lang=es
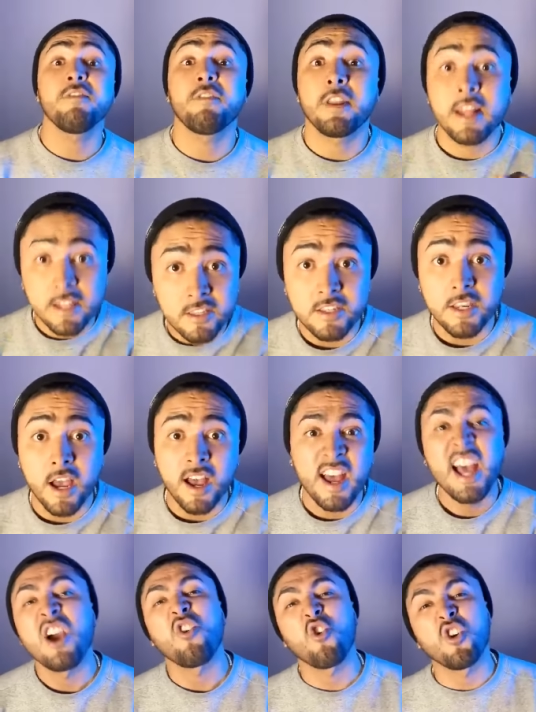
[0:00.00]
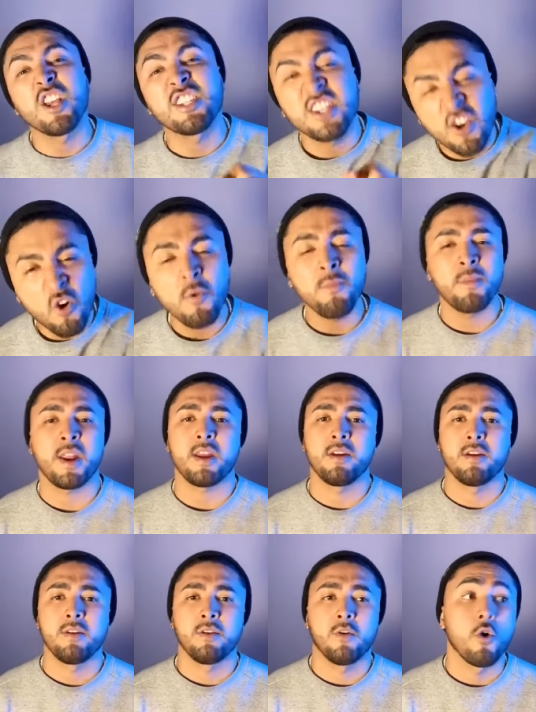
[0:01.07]
indiferencia con ese hombre
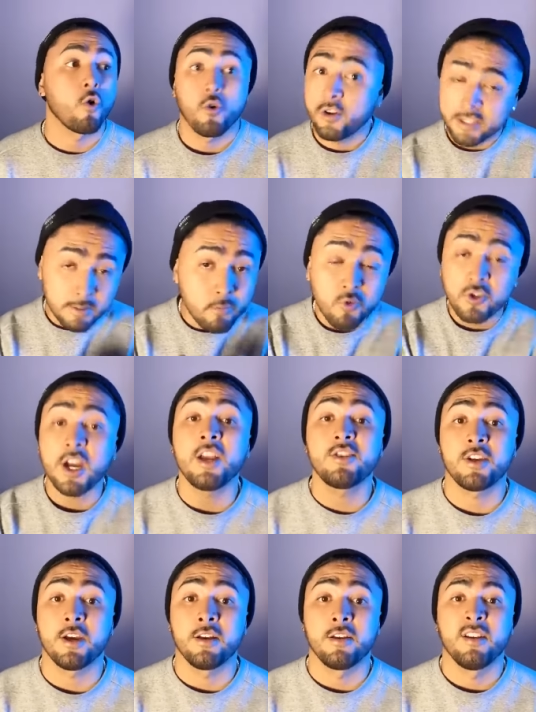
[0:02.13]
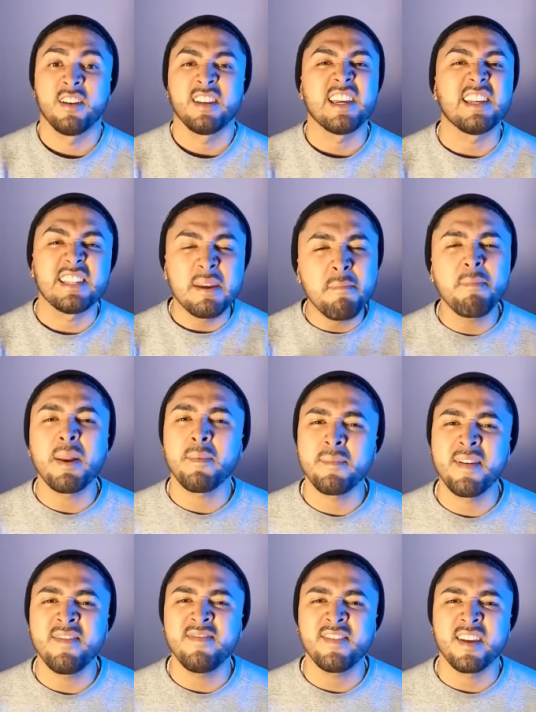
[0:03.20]
o con esa muchacha y
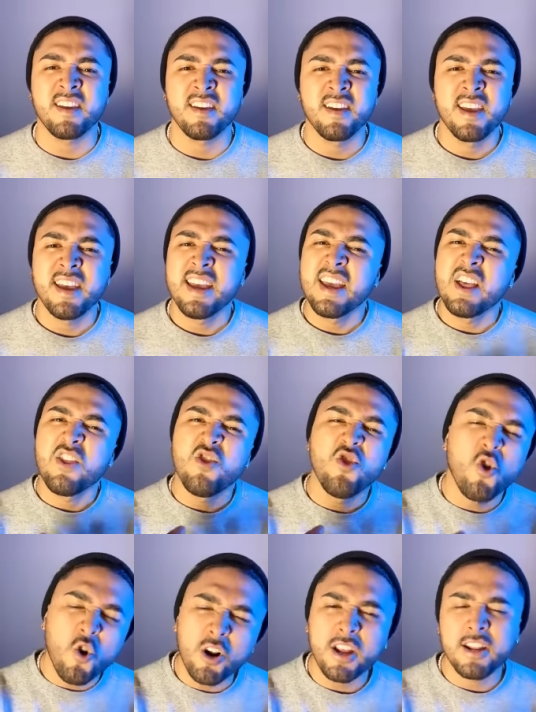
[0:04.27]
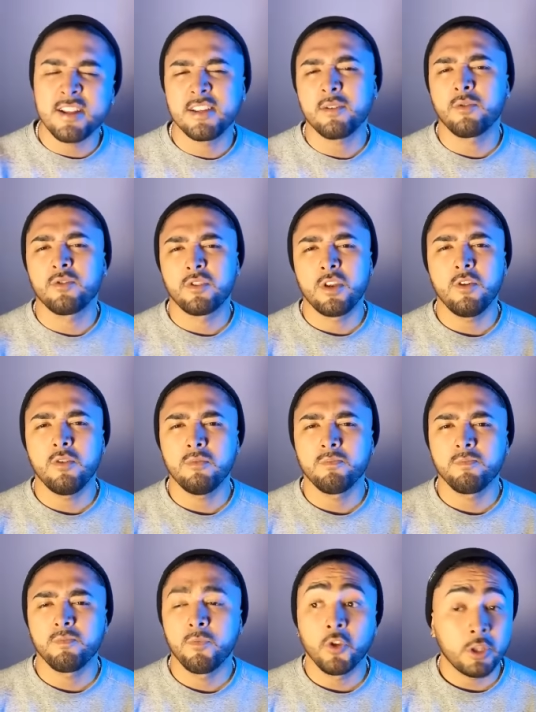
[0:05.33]
simplemente no regresa contigo,
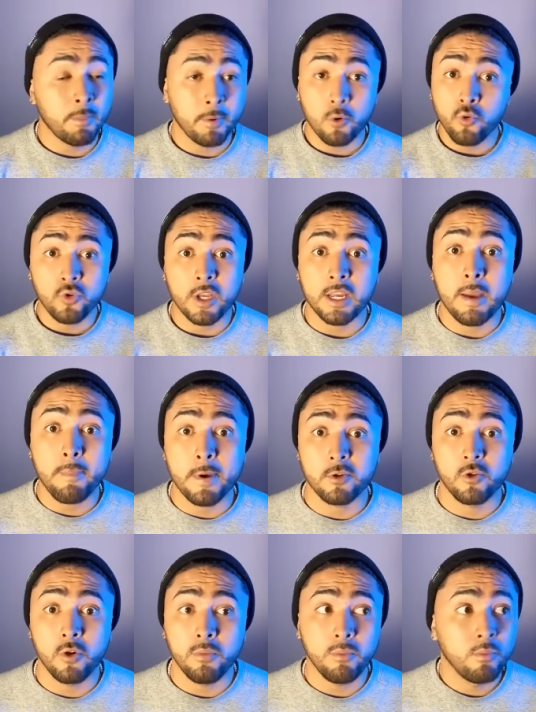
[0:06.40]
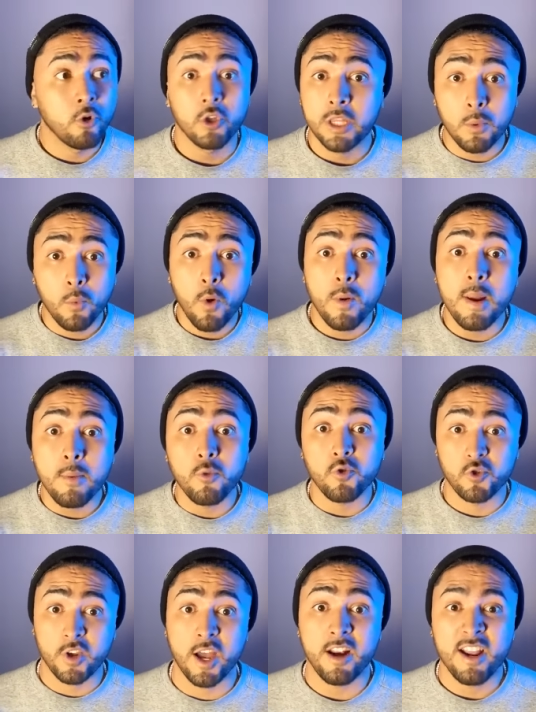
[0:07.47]
no te pregunta qué pasó, no te vuelve a
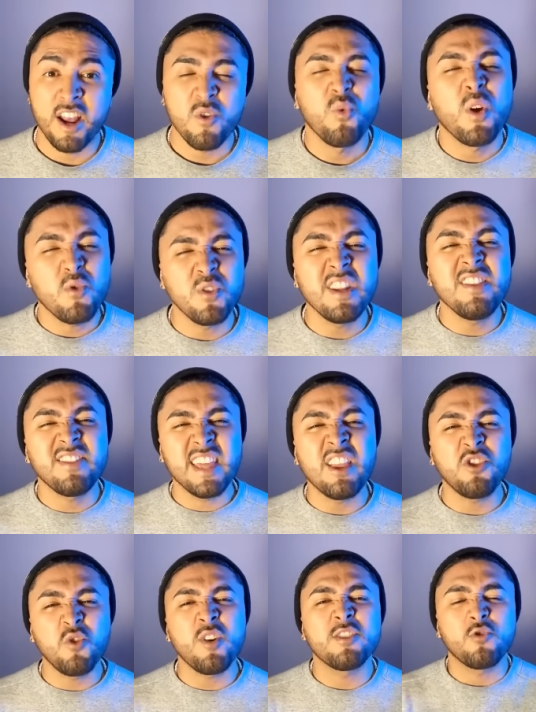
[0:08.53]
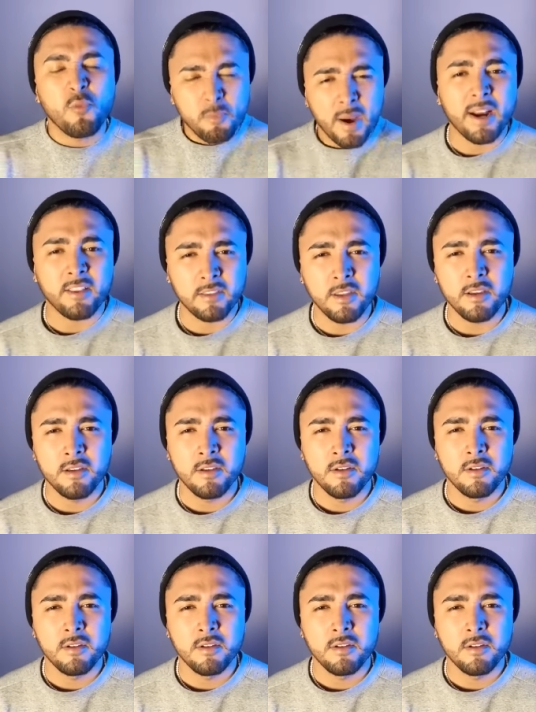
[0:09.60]
buscar, no hay un intento de su parte,